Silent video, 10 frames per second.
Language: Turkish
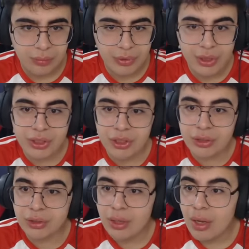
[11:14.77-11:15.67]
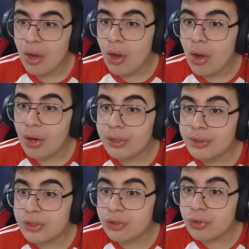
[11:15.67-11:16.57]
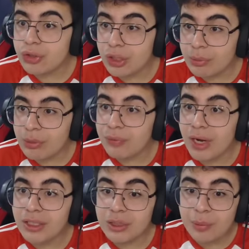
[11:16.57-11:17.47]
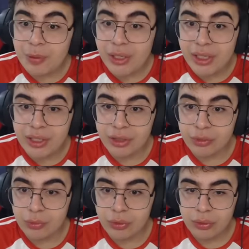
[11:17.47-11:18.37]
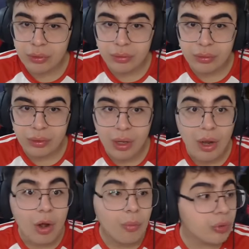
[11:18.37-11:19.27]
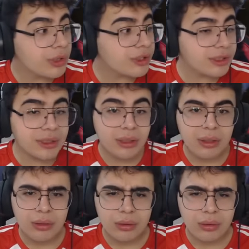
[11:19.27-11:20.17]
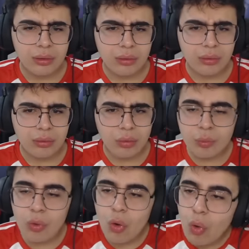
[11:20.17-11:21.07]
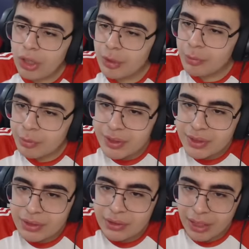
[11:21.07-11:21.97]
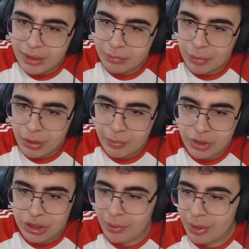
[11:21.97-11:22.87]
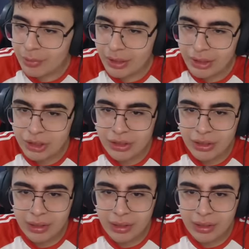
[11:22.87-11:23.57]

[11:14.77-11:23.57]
Playcare'ın haritasını gösteriyor ama farklı bir Playcare bu. Burası... Oğlum bu Oli mi Mr. Delight mi? Bana bir açıklama yapın arkadaşlar.